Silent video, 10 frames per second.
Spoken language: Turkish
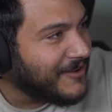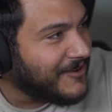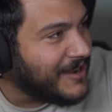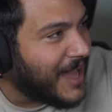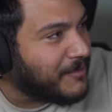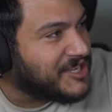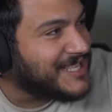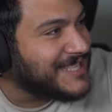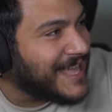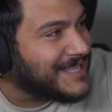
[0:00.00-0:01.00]
Öyle abi
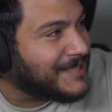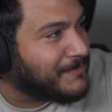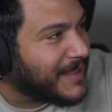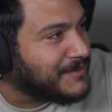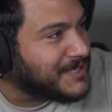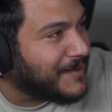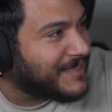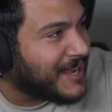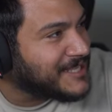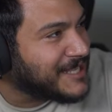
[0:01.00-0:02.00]
çizgiden git. Benim
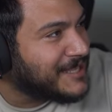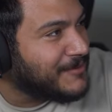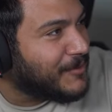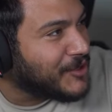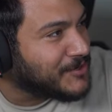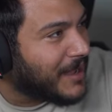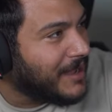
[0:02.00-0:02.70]
simetri hastalığımı bozma.